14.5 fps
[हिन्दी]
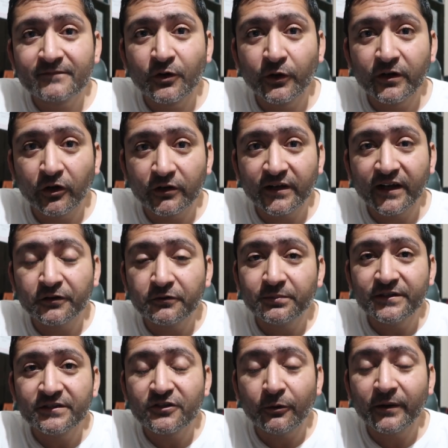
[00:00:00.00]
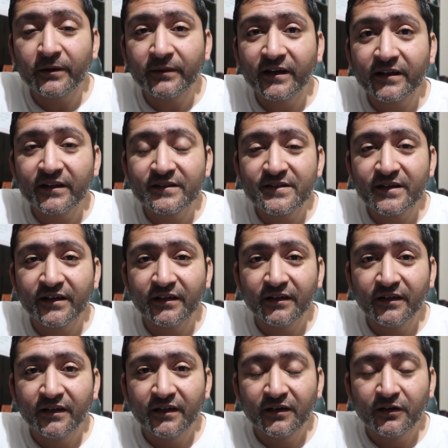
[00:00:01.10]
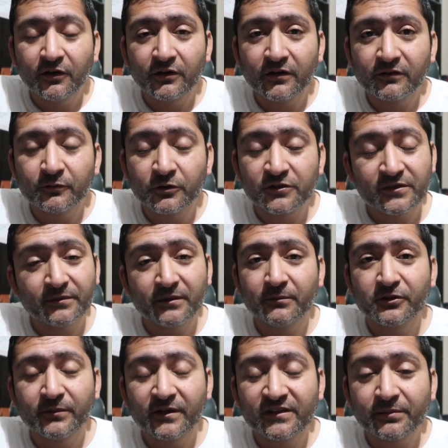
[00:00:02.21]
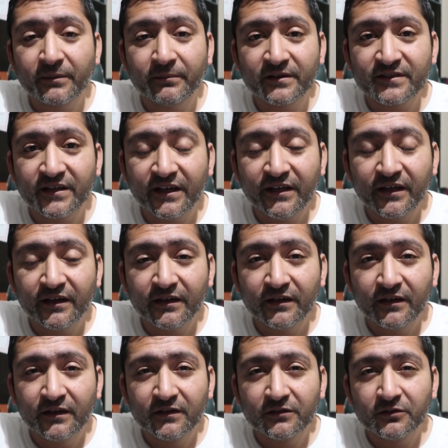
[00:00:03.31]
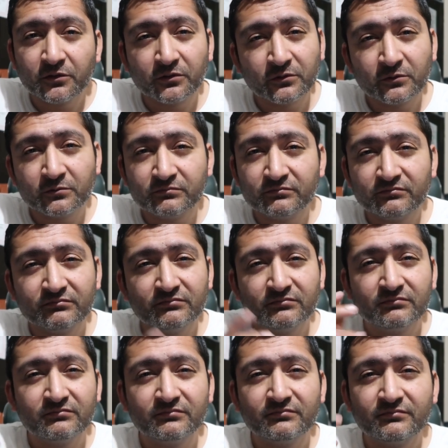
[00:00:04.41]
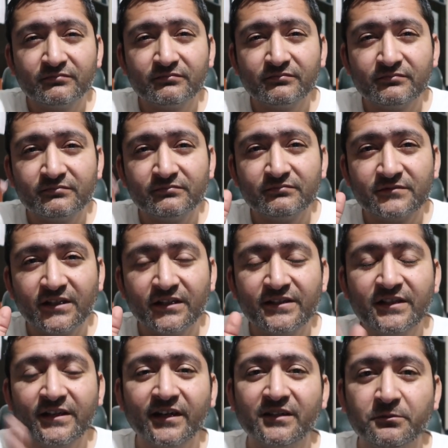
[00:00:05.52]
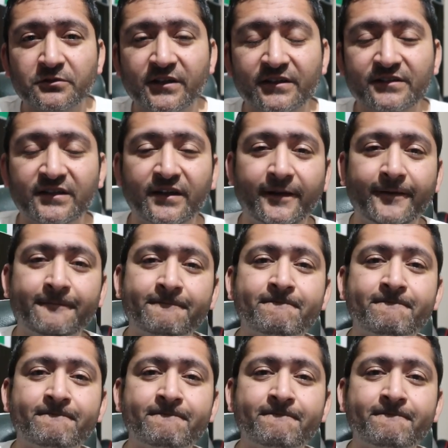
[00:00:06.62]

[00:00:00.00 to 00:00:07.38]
कोई ऑर्डर है तो प्लीज़ कमेंट में कर दीजिएगा और व्हाट्सएप नंबर तो मेरा सबके पास है ही है तो जल्दी जल्दी ख़त्म हो जाएंगे सारे